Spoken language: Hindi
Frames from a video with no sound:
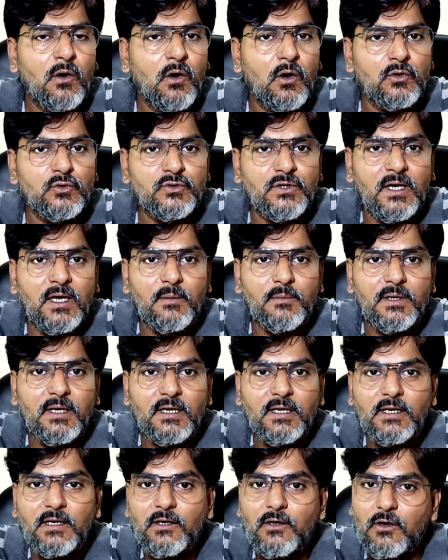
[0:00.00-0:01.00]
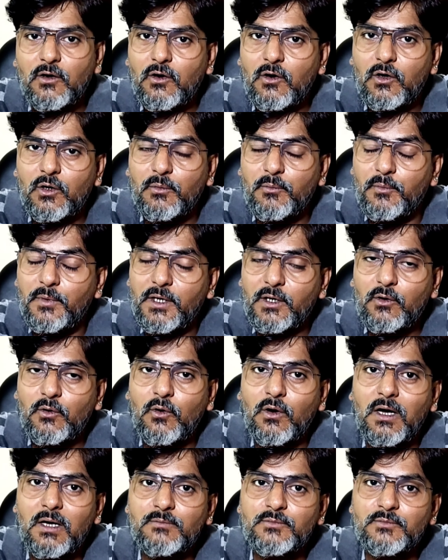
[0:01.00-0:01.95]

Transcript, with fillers: और उस कैमरे की और मेरे को